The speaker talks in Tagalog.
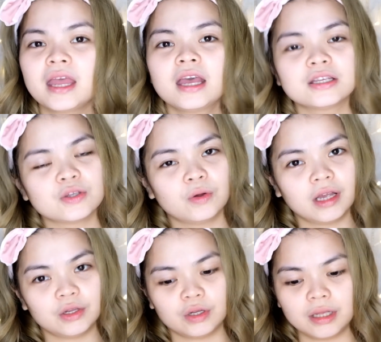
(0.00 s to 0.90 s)
So,
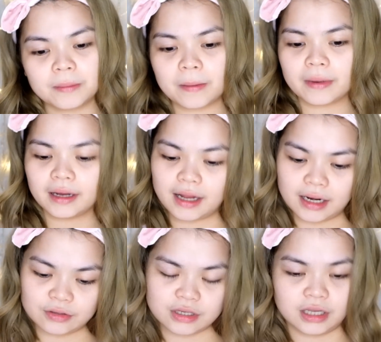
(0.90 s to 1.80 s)
ngayon,
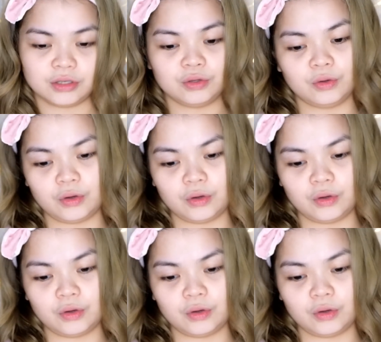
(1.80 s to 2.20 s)
ipapakilala ko sa inyo